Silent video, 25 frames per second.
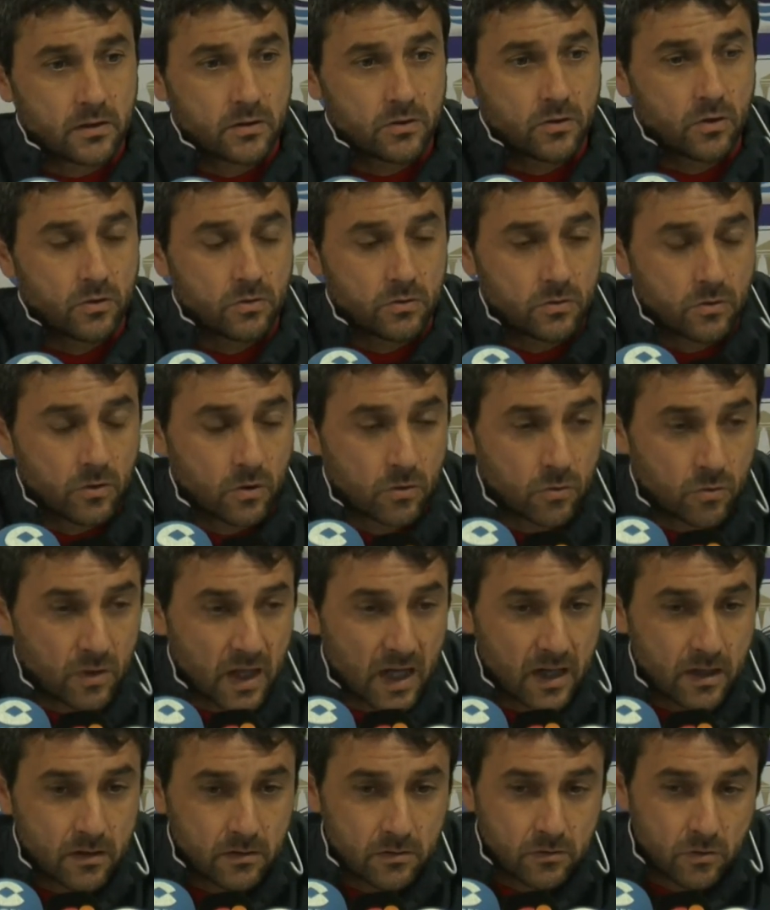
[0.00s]
con, con
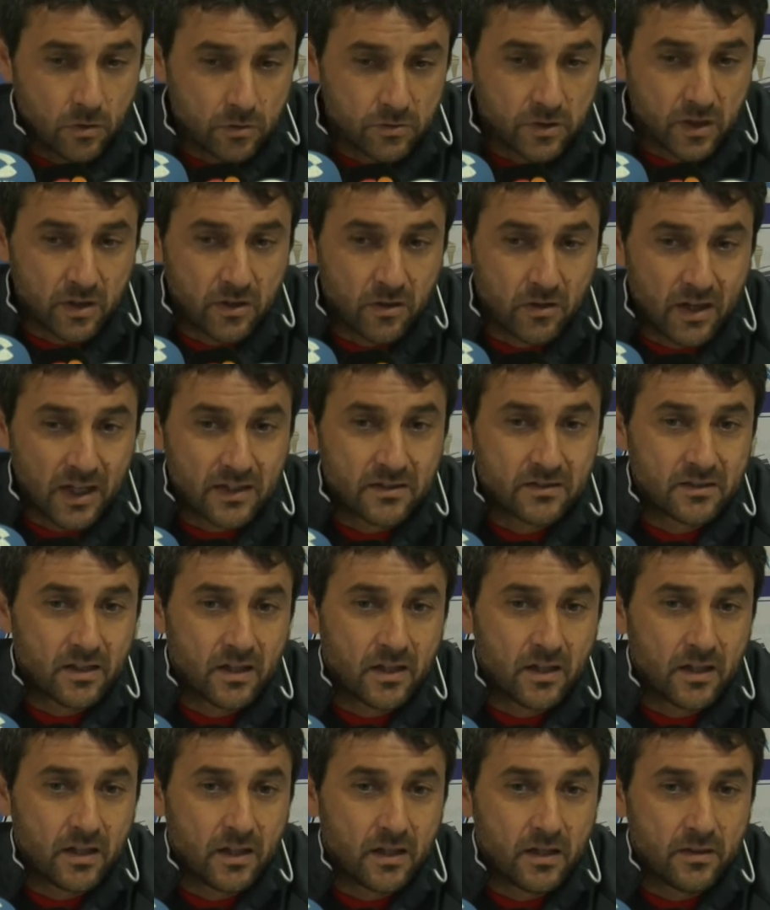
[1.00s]
unas
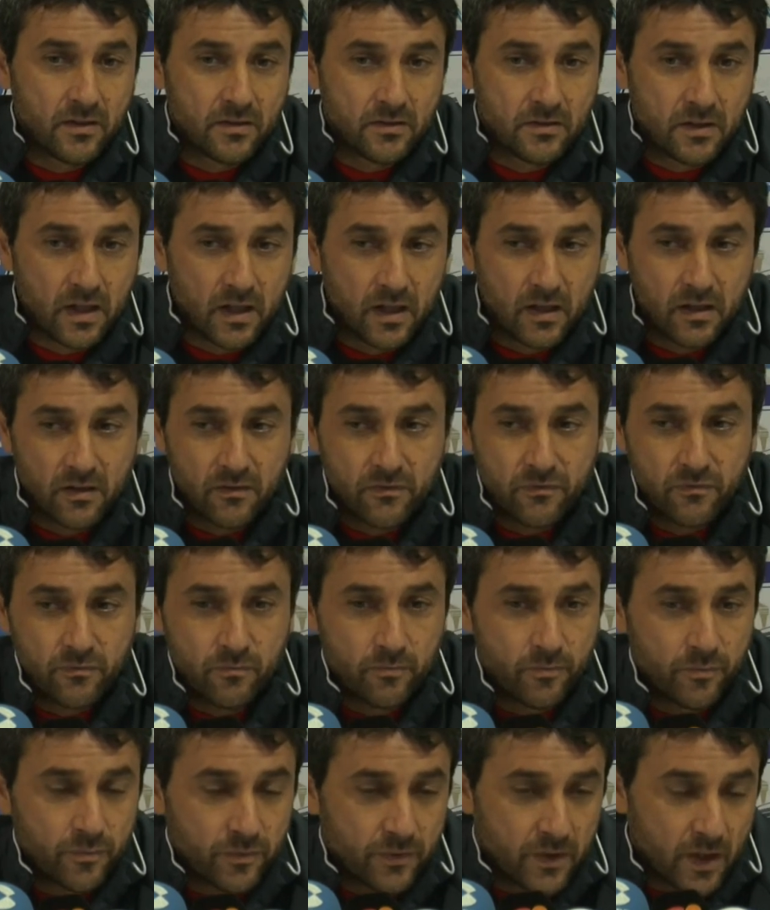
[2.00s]
condicionantes
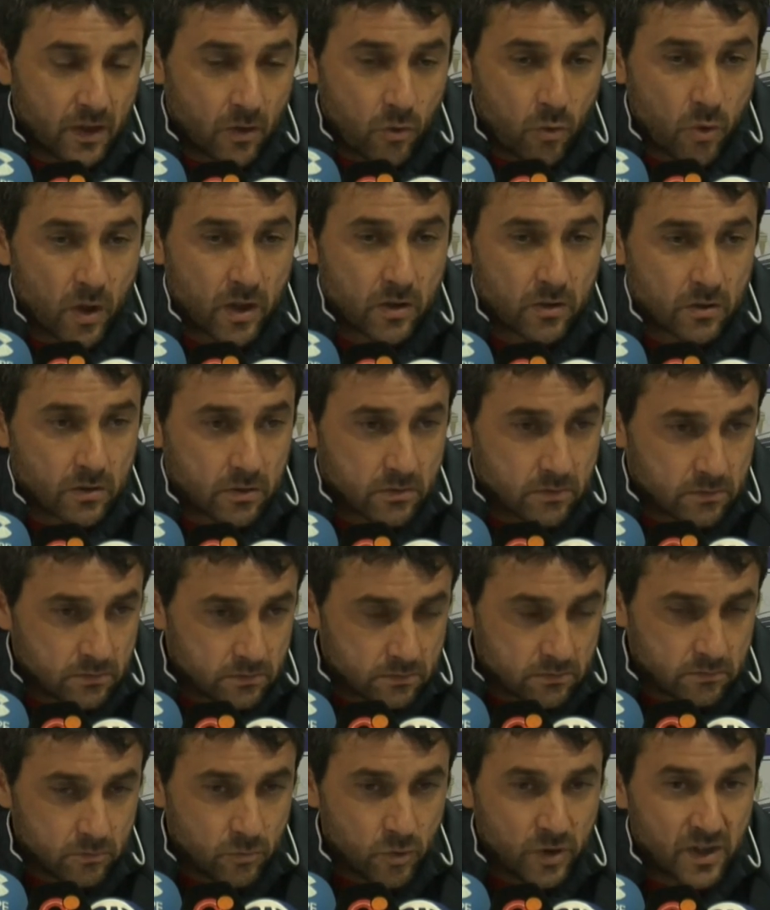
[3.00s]
del, juego
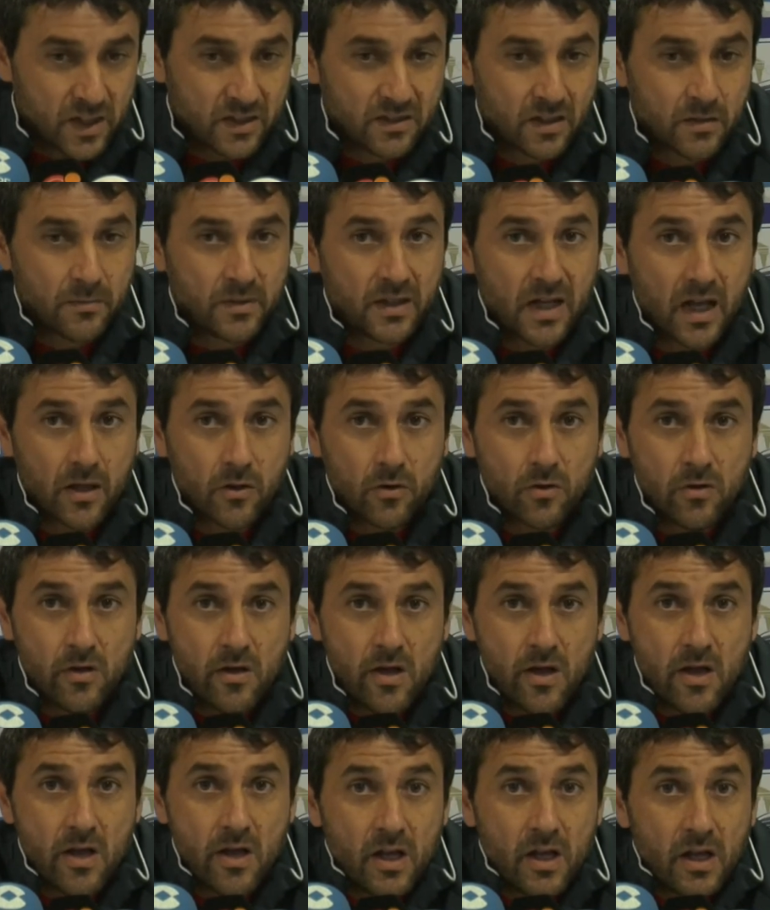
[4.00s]
muy determinado
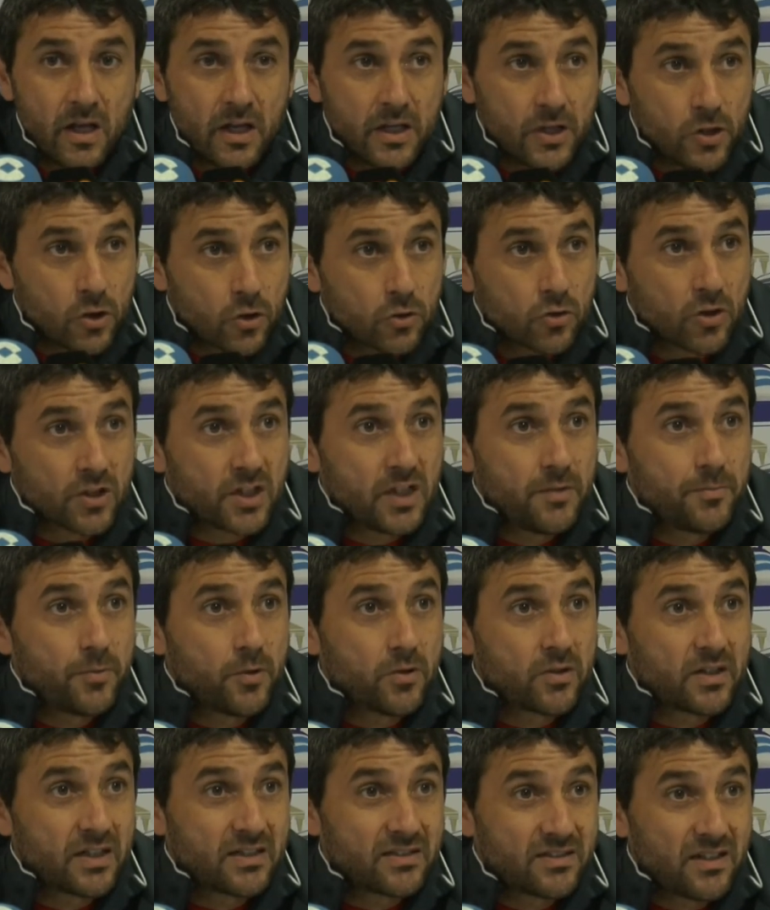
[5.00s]
y otro
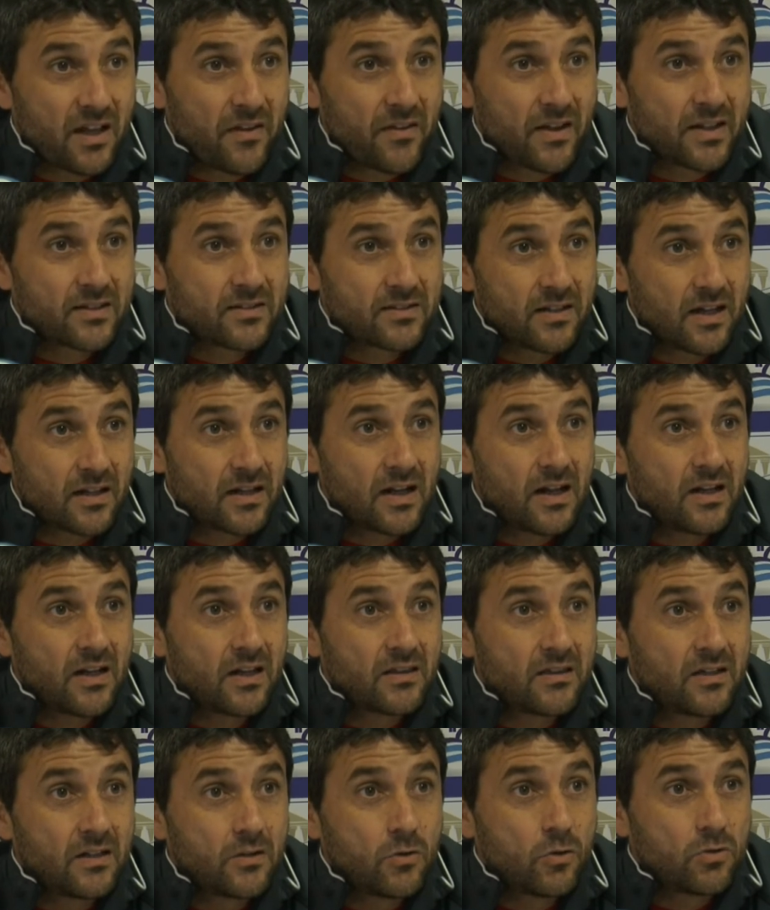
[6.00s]
equipo que se adaptara a
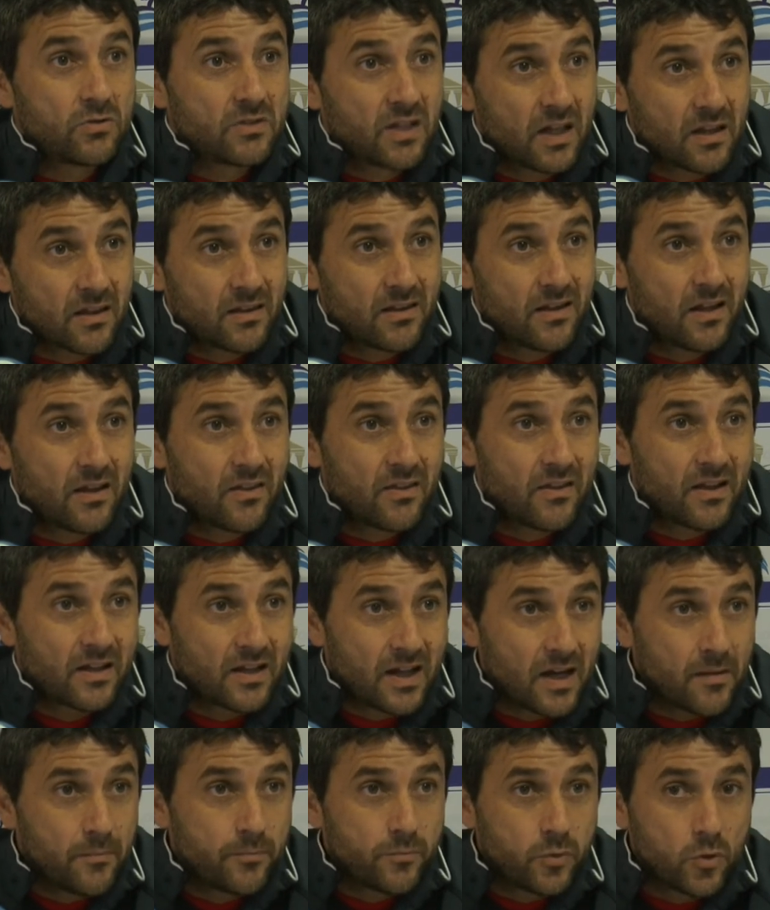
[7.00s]
las circunstancias de
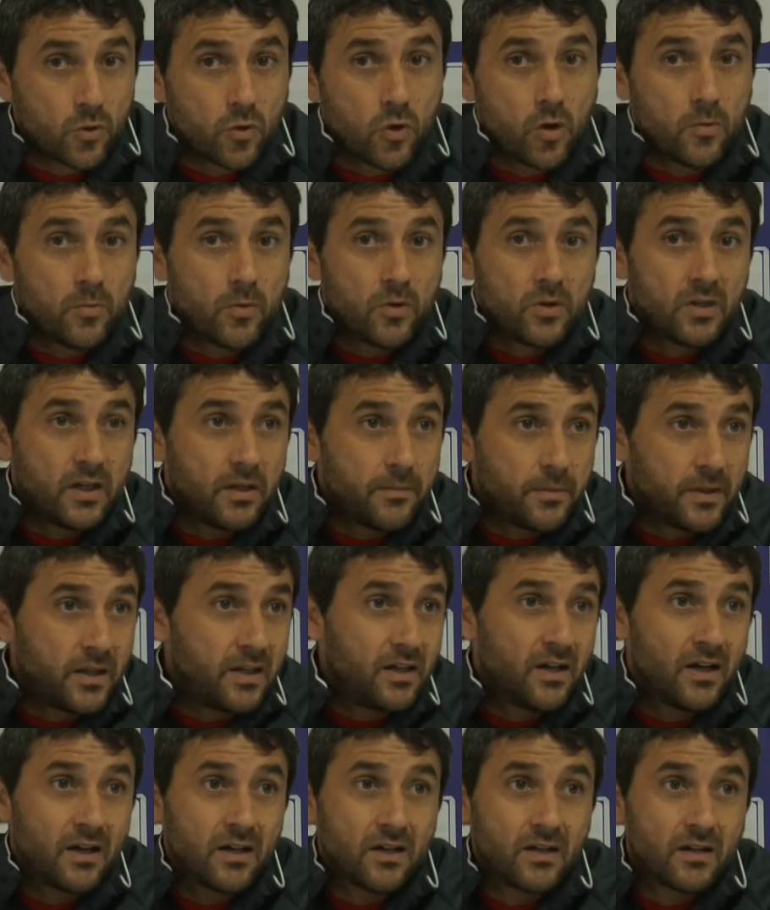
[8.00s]
campo como
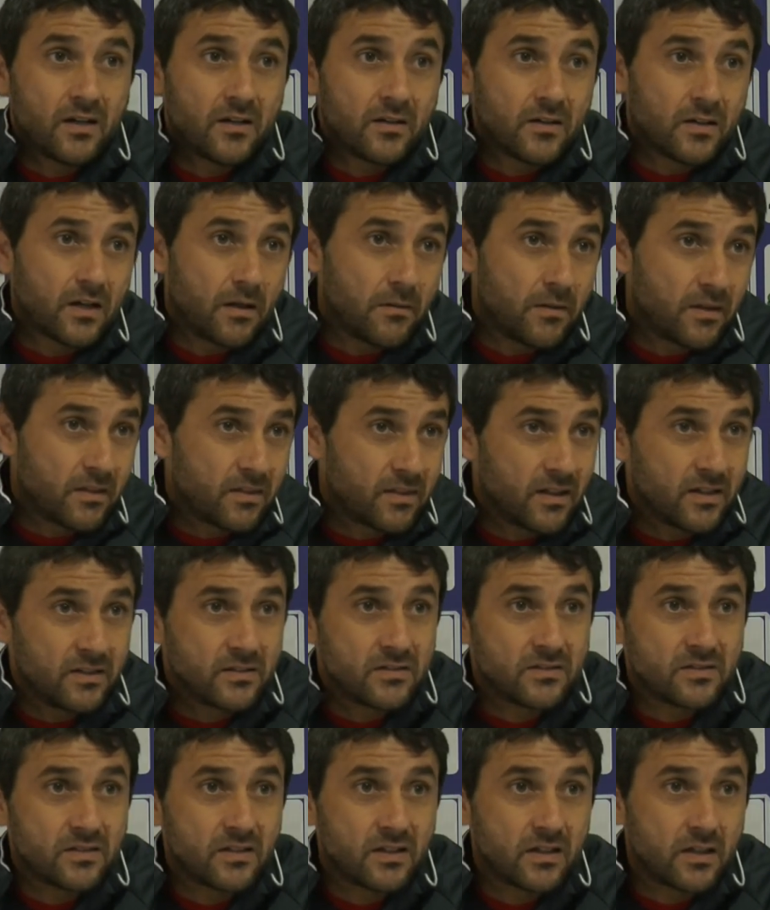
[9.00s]
Lebrija,
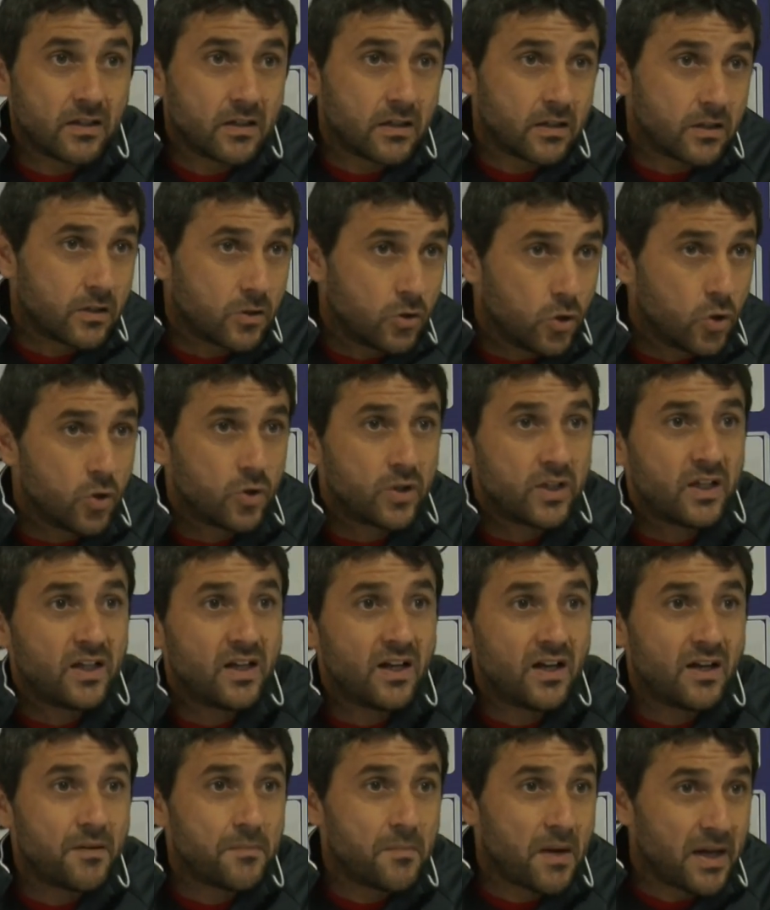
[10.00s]
Cabecense,
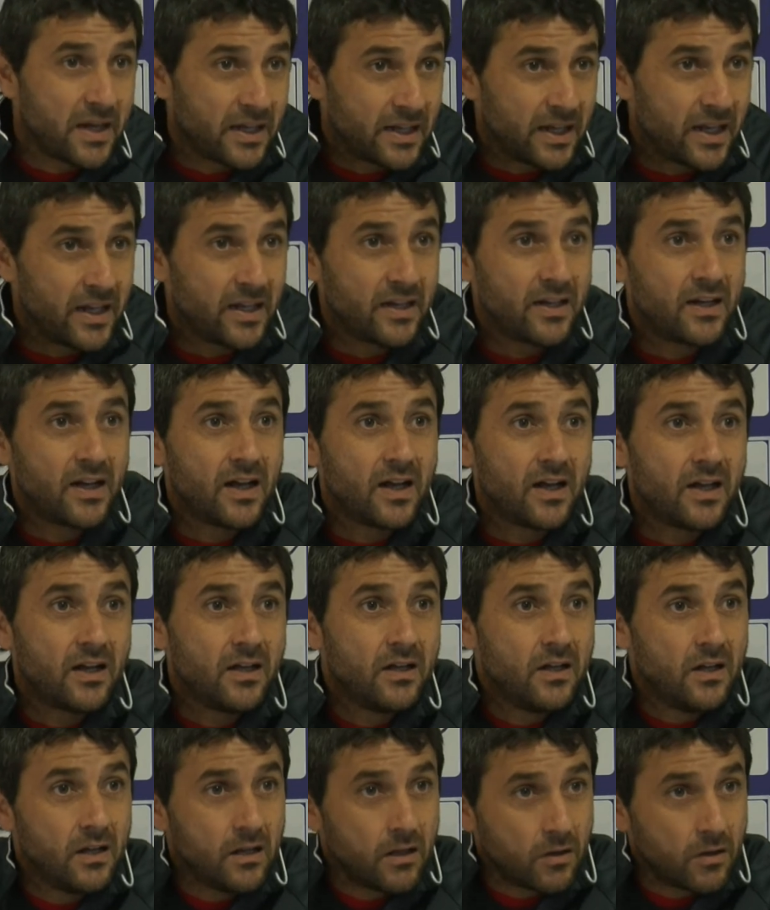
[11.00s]
Coria, Mairena,